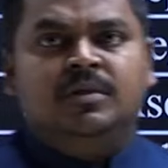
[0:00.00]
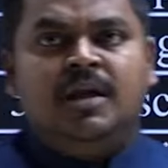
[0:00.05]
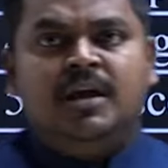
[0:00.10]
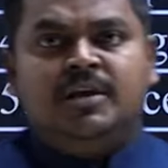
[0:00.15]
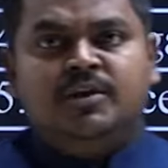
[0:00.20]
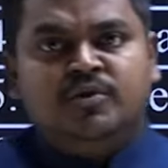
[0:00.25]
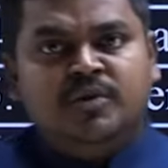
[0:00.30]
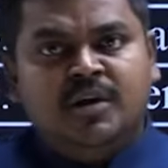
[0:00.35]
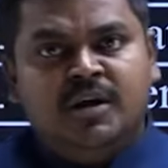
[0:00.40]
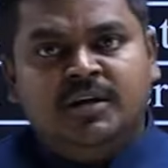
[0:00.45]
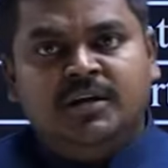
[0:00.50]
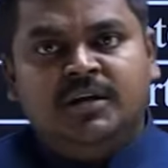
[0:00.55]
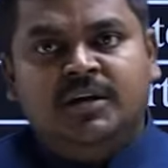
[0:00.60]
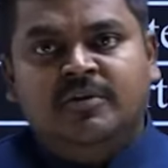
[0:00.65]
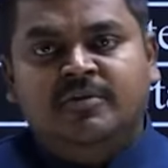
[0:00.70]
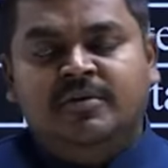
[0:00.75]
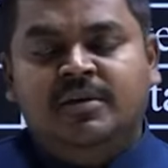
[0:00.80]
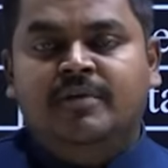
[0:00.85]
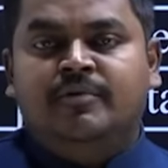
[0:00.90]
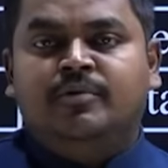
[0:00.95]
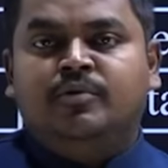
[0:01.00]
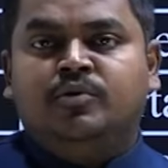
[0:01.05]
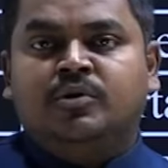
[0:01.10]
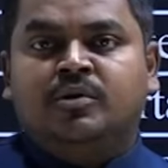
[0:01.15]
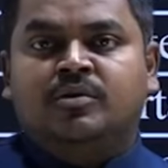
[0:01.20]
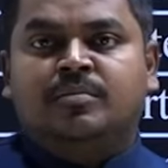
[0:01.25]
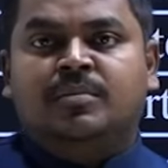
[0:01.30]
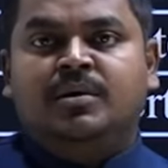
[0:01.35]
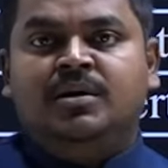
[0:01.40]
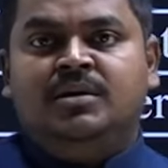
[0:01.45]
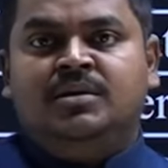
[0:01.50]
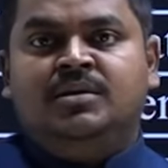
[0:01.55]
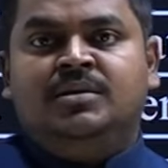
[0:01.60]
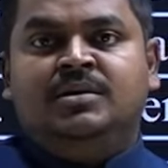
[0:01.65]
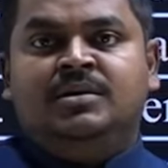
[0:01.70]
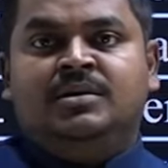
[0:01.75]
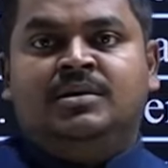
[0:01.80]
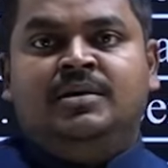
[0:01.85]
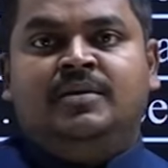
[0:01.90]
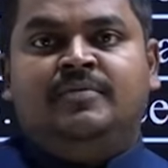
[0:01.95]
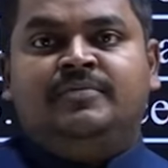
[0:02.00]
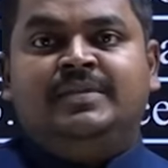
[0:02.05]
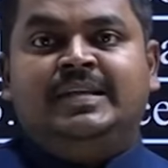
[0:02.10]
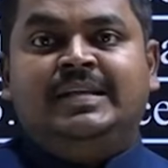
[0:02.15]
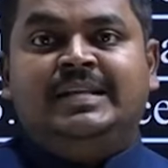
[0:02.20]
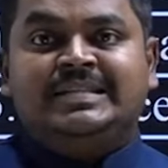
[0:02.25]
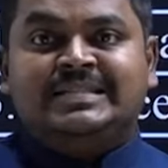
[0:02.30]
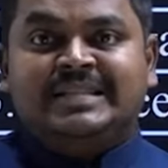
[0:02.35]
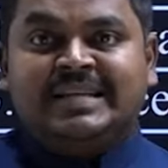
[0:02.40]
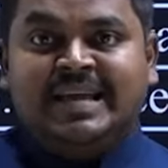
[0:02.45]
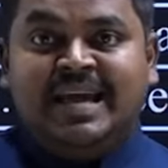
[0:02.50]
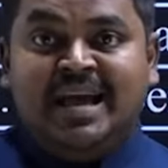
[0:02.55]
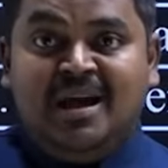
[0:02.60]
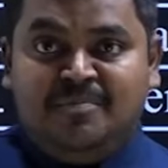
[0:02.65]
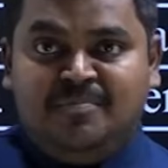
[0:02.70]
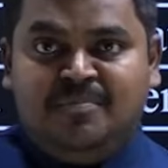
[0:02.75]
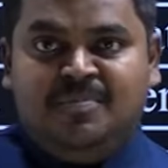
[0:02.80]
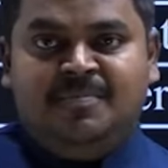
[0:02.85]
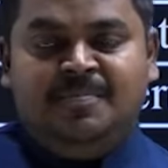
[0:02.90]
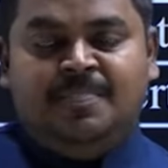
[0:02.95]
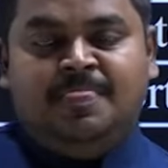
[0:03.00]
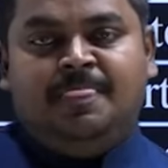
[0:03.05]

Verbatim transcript: లాక్యునా అంటే ఏంటో ఏమనుకున్నామా ఇఫ్ దెర్ ఈజ్ అ గ్యాప్